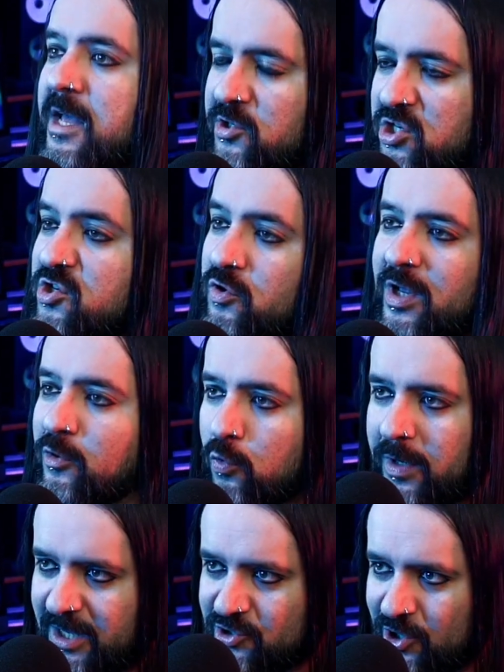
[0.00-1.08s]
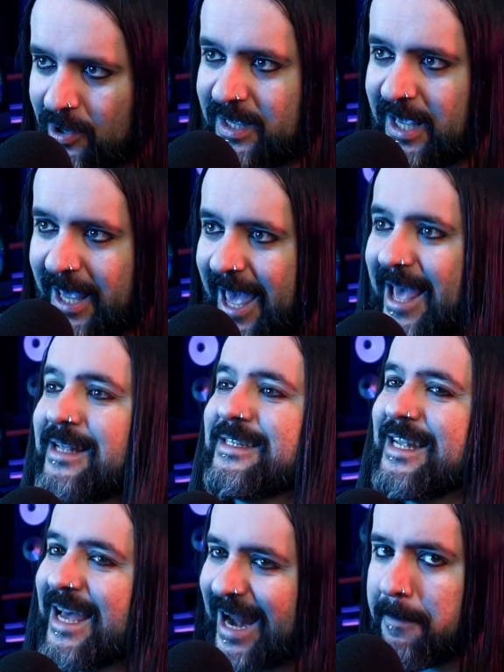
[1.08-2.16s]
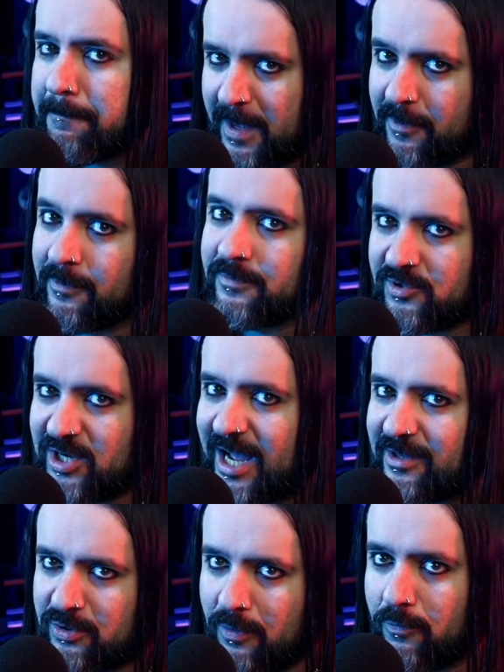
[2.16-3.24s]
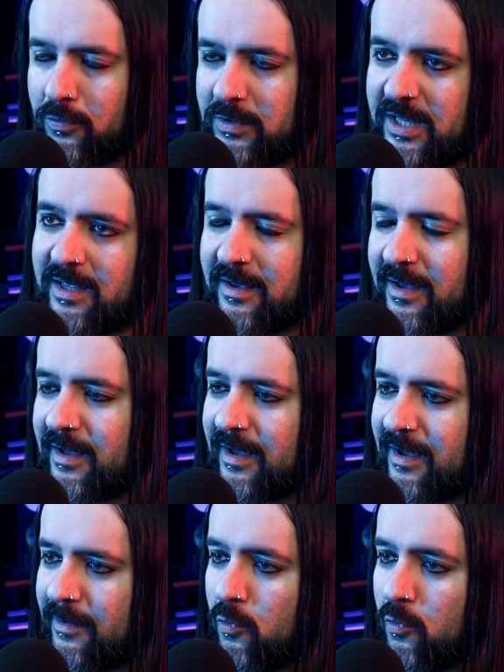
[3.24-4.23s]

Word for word: ci sono alcuni giochi che sarebbero già dovuti eh,